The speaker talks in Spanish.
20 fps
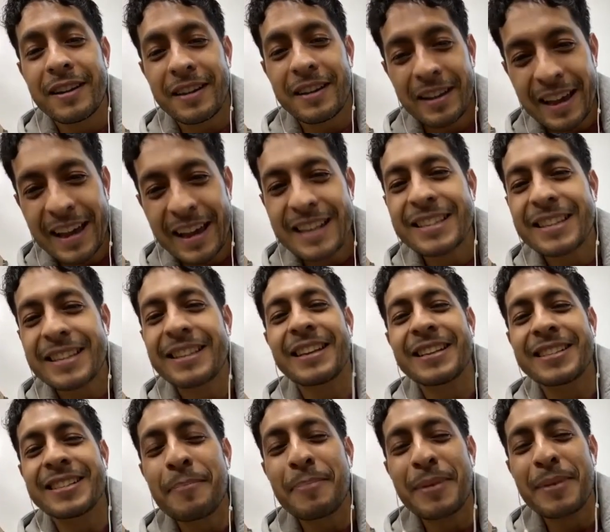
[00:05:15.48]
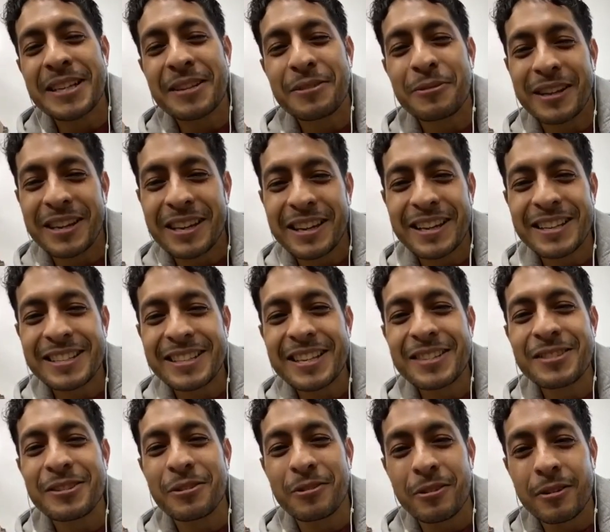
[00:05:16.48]
¿qué, está pasando aquí? ¿Qué es
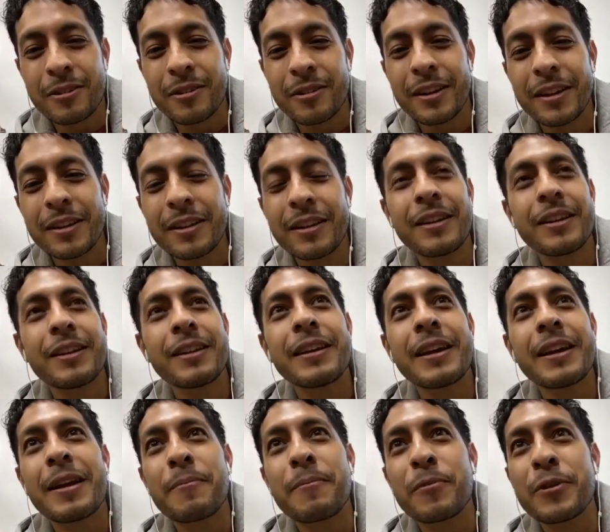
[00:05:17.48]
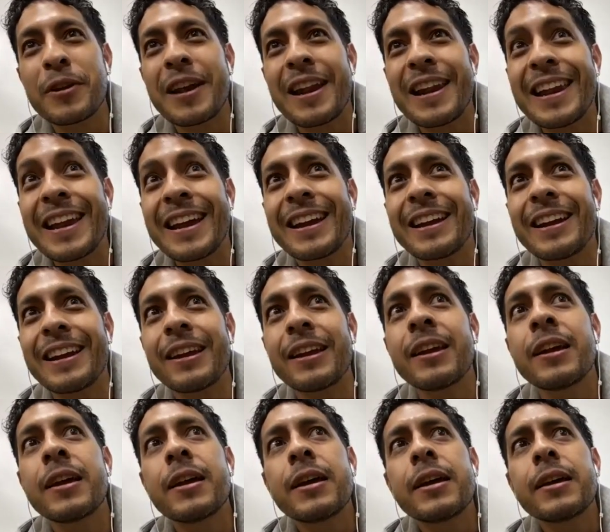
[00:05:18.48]
esto? ¿no? Eh, y, era muy alegre
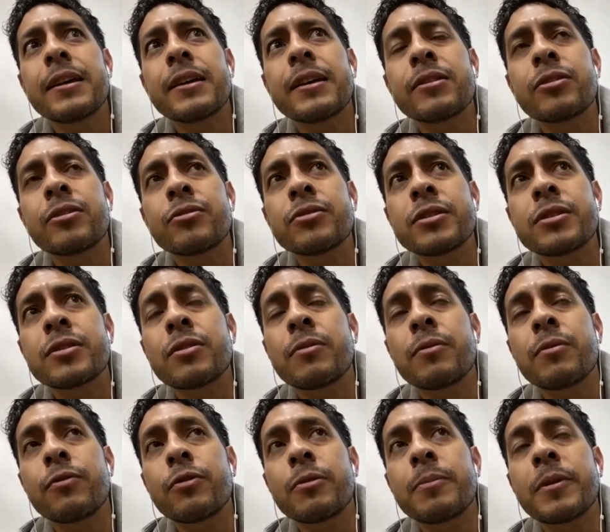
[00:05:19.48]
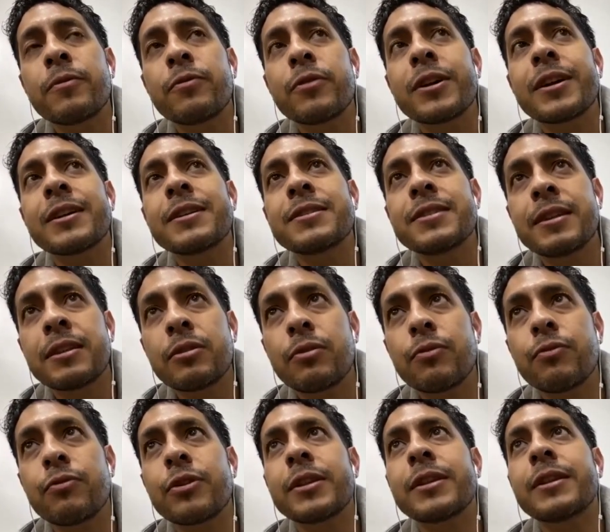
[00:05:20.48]
y entonces conforme fui creciendo y
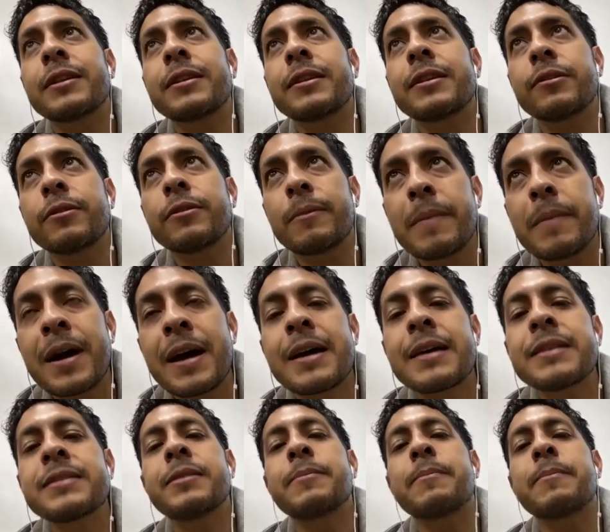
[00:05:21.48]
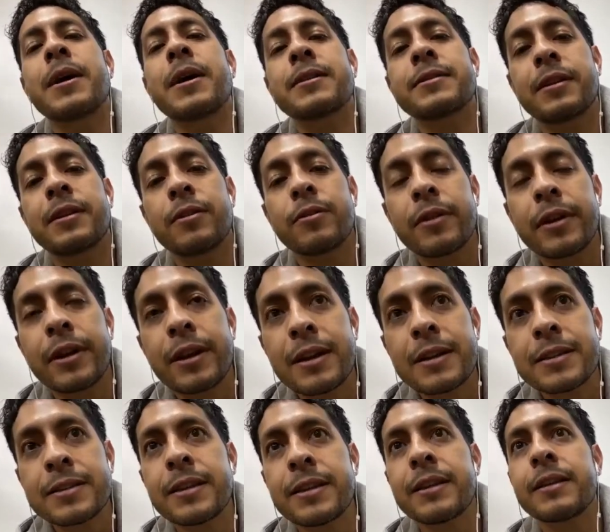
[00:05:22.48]
fui entendiendo más y más de lo que él
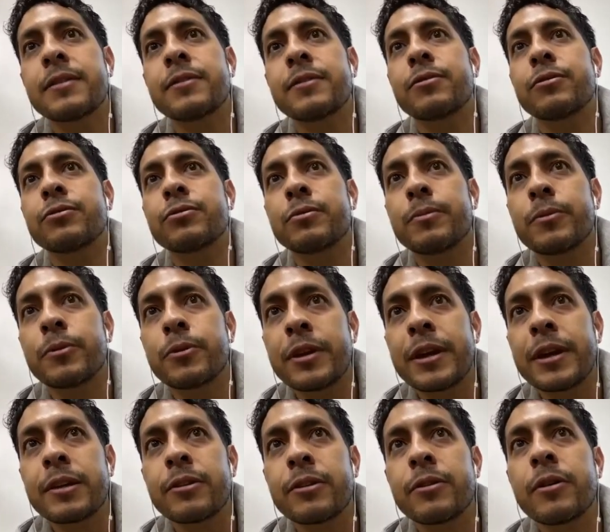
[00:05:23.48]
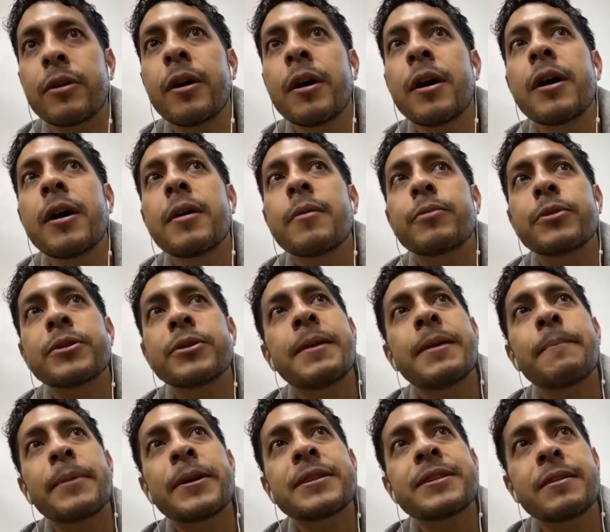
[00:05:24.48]
hacía dentro de su proyecto, pues
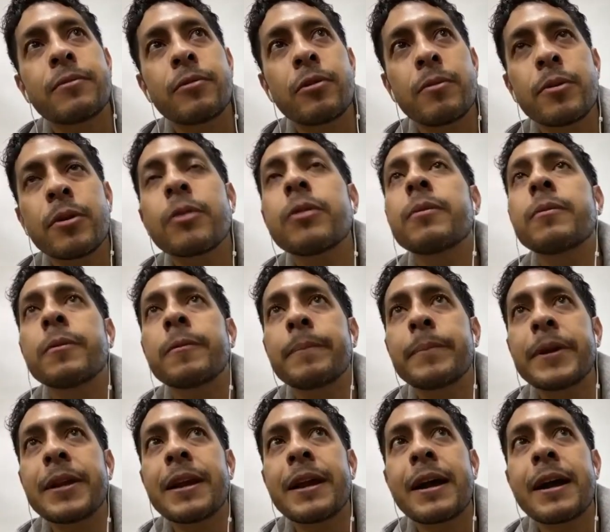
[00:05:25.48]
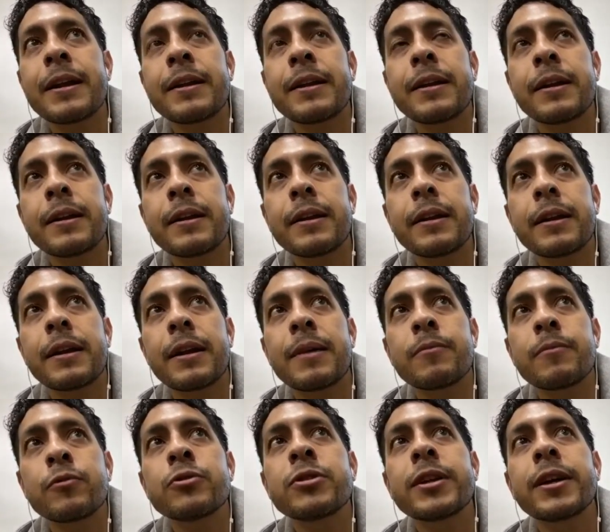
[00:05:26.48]
siempre se volvió como un pilar en la
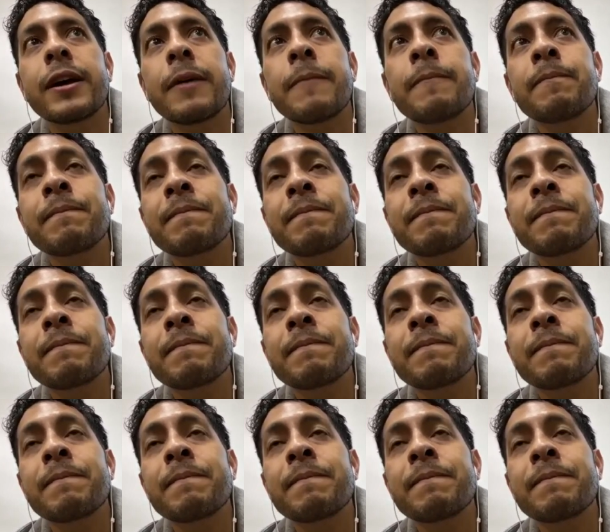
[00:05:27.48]
música.